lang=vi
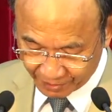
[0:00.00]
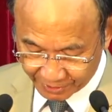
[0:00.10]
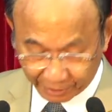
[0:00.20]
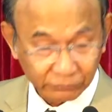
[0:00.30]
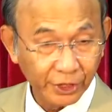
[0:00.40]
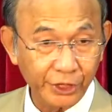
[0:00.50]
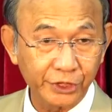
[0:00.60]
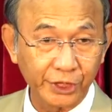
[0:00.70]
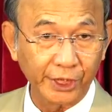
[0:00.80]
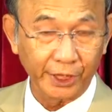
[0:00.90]
trong Thi
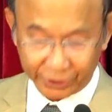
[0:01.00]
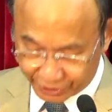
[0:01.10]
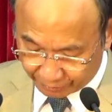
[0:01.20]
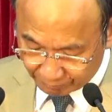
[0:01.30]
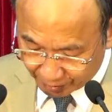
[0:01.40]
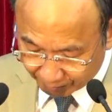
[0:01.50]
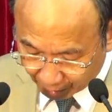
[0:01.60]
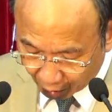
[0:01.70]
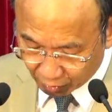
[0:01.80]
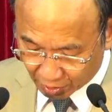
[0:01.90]
Thiên
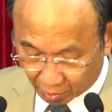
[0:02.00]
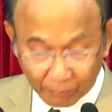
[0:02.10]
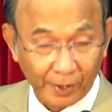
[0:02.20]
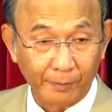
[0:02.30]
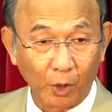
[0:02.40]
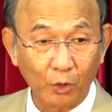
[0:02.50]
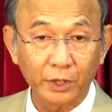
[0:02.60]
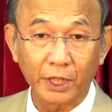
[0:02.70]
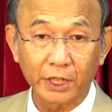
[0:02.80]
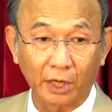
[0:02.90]
91 câu 14
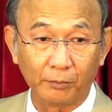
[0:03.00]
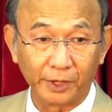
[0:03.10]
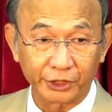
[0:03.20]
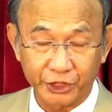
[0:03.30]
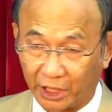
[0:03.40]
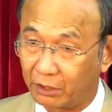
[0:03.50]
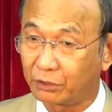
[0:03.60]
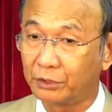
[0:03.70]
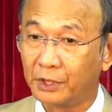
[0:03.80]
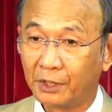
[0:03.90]
đến câu 16,